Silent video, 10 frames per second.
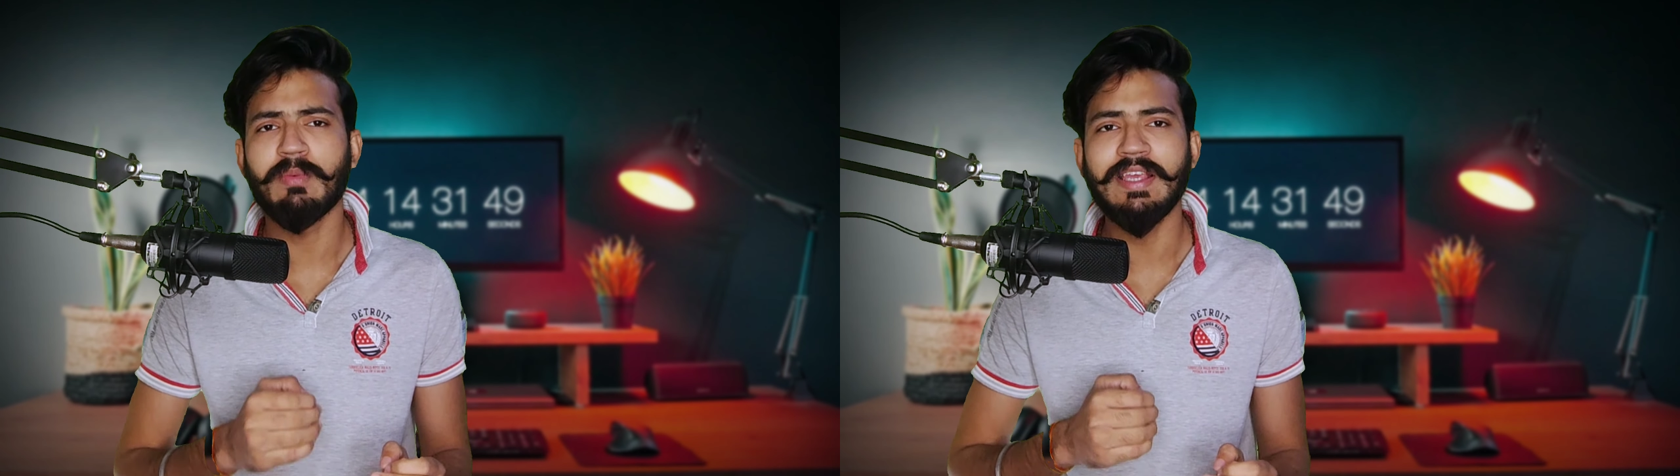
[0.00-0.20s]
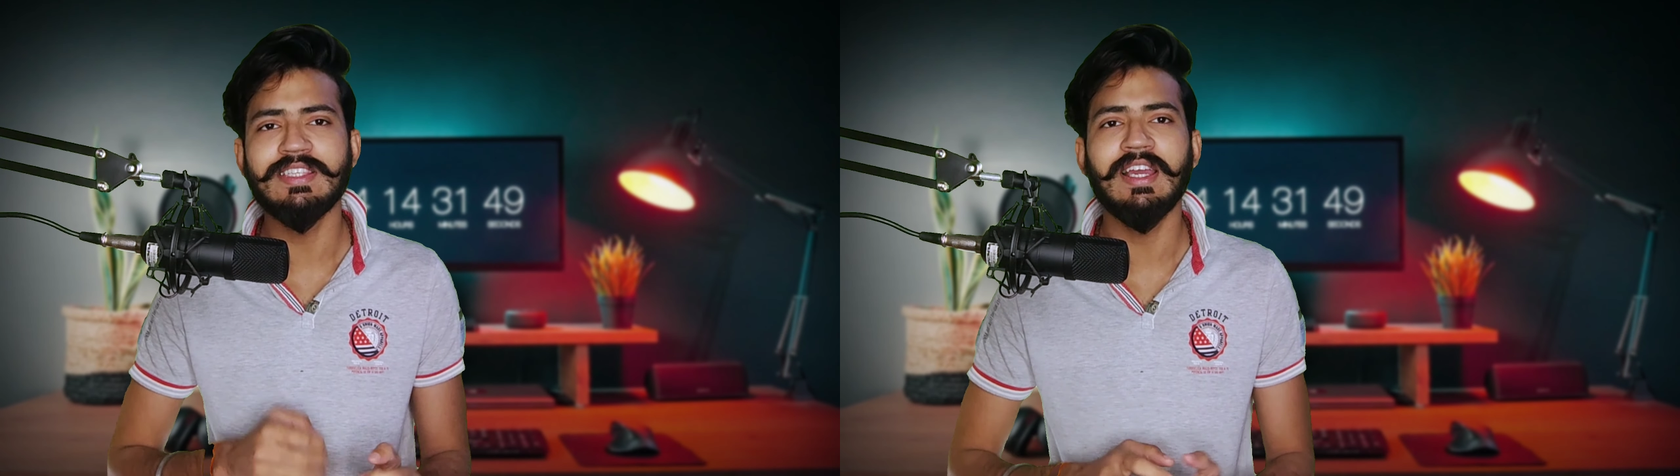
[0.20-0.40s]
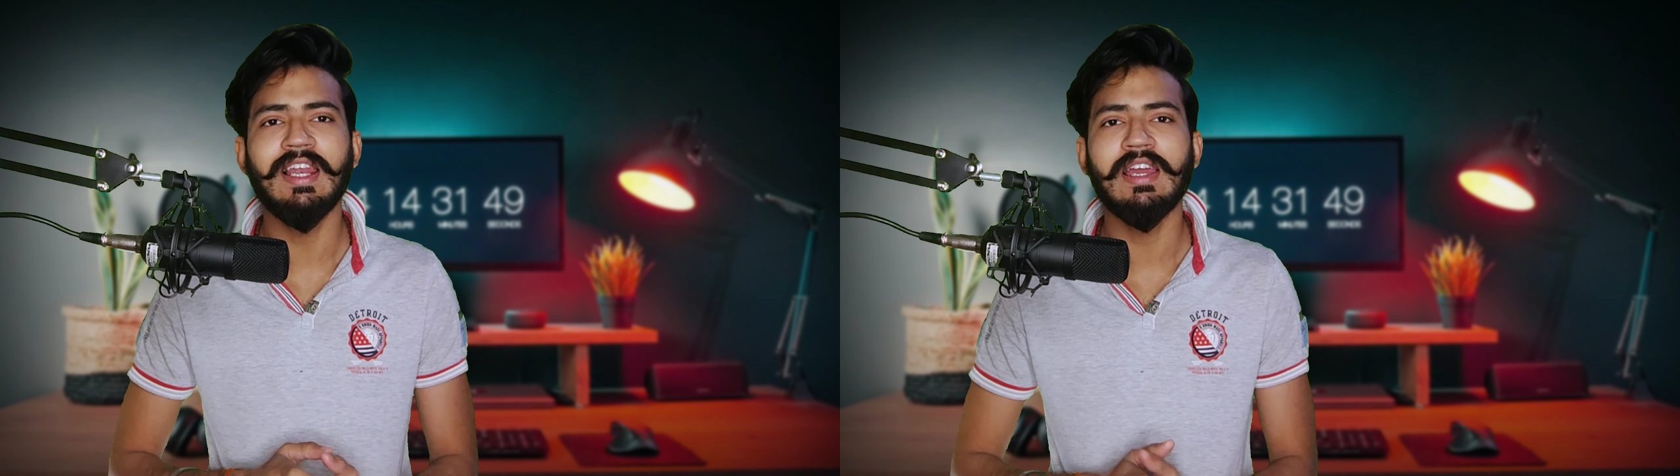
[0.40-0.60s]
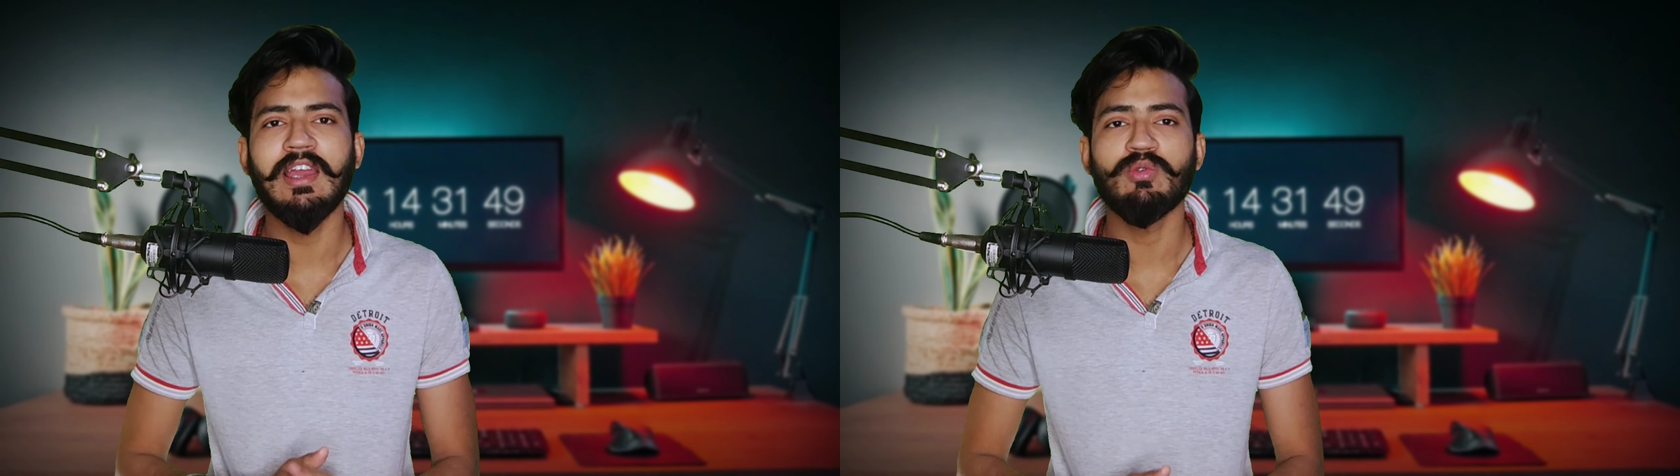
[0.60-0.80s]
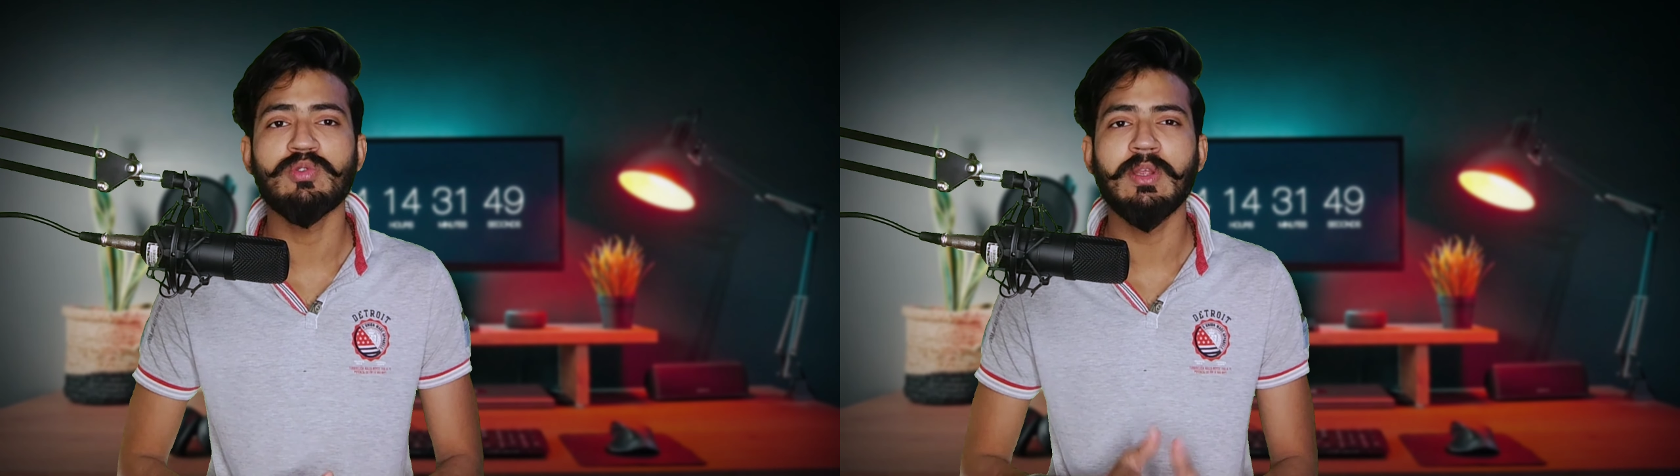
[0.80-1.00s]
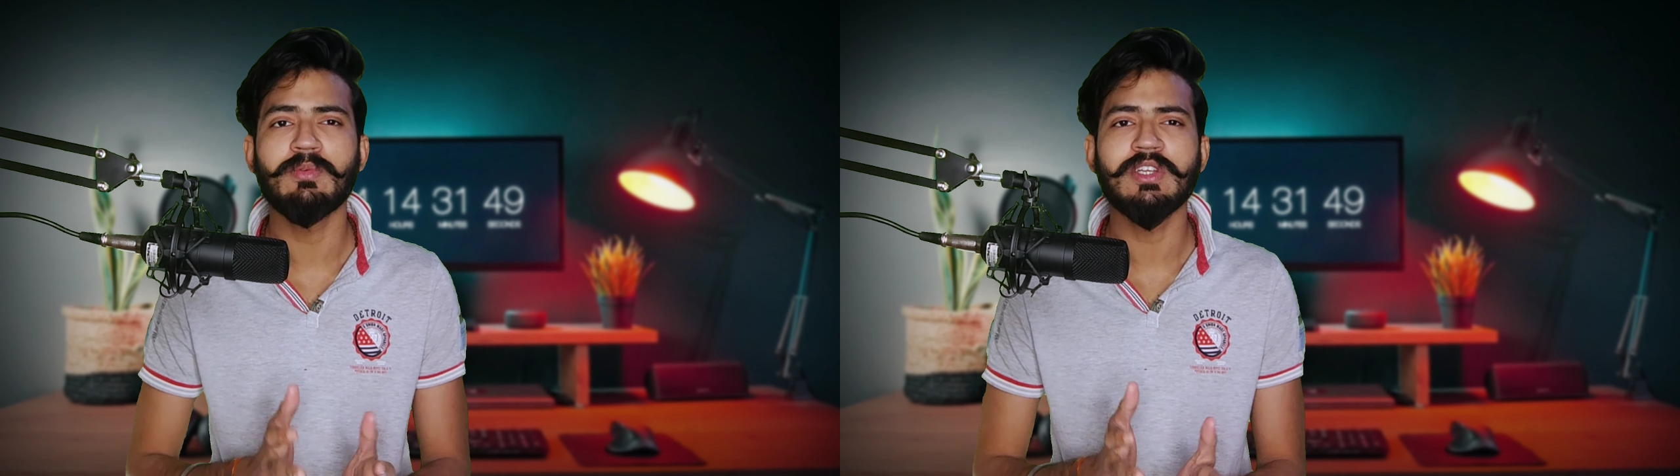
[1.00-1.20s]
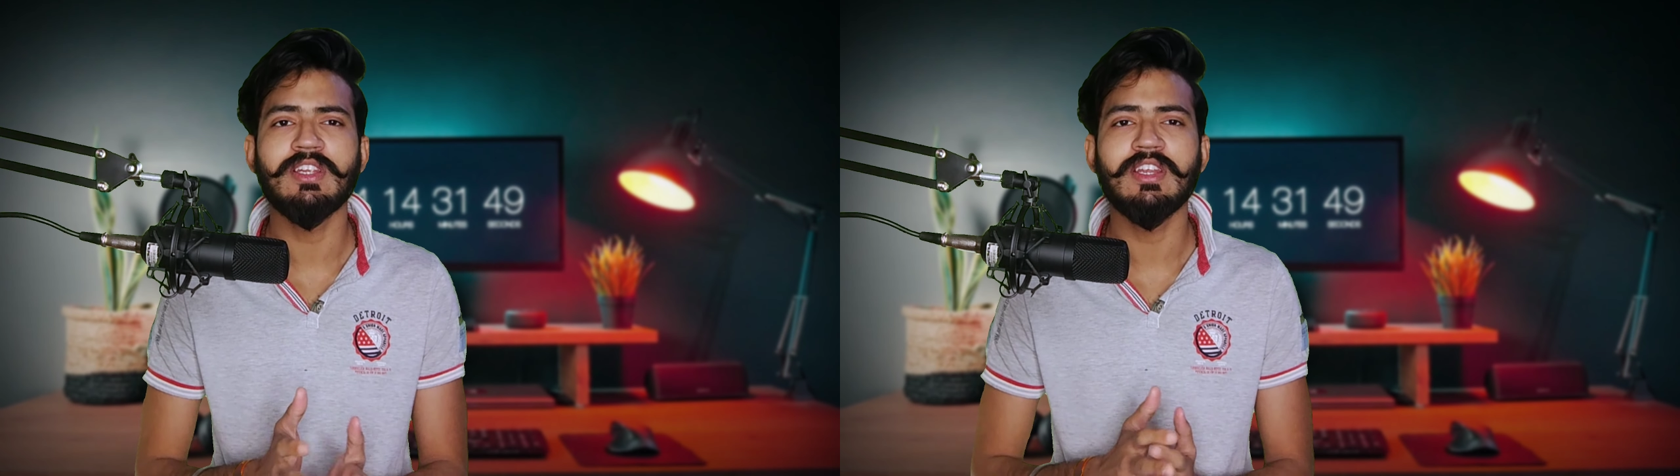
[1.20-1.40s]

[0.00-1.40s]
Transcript: प्राइस निकल के आया कुछ टिप्सटर